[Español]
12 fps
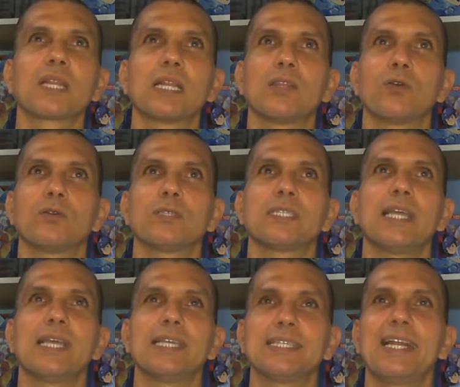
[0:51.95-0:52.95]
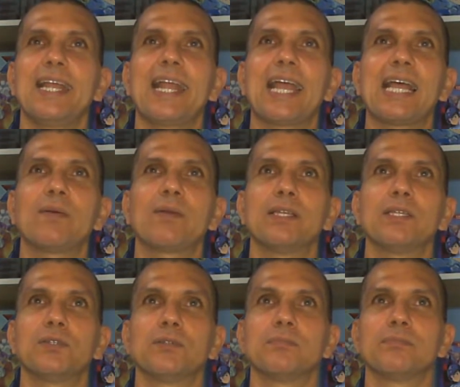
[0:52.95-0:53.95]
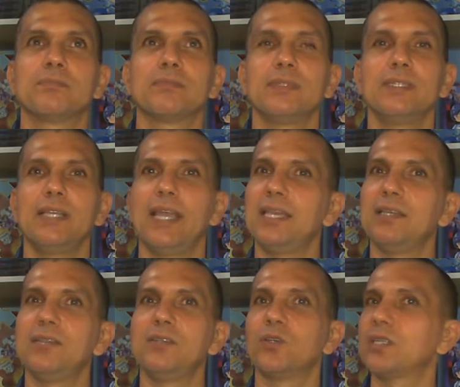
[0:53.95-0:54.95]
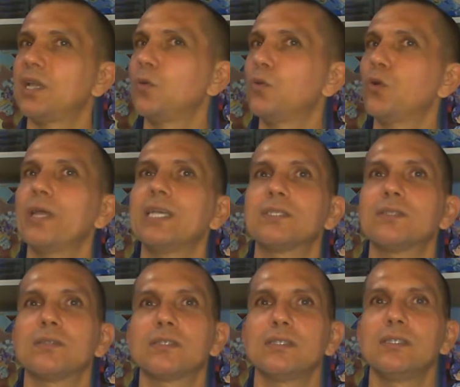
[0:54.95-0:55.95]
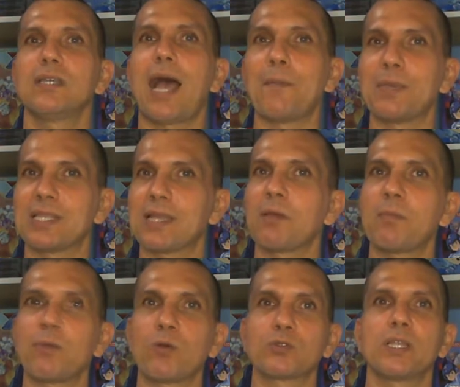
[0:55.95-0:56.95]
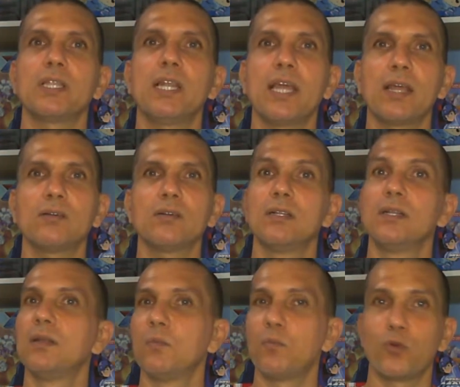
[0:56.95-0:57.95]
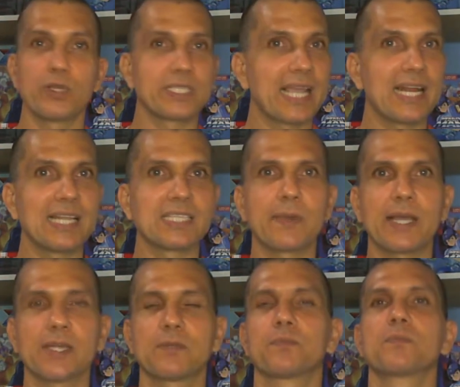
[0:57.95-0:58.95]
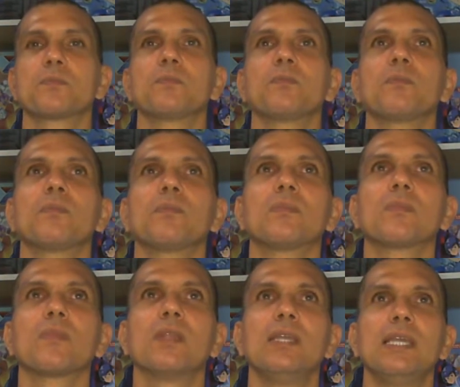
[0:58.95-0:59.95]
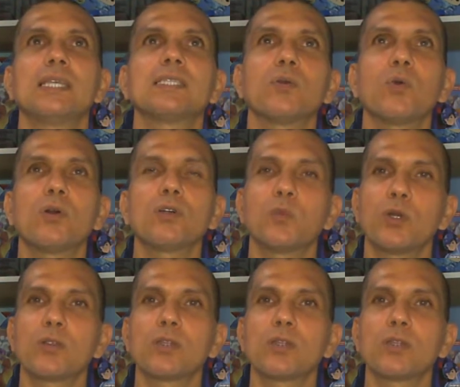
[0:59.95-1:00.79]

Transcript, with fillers: Entonces, SNK de haber dicho, hey, yo tengo uno de esos, a mí también me gusta el dinero, pues ahí les va. Y este juego es bueno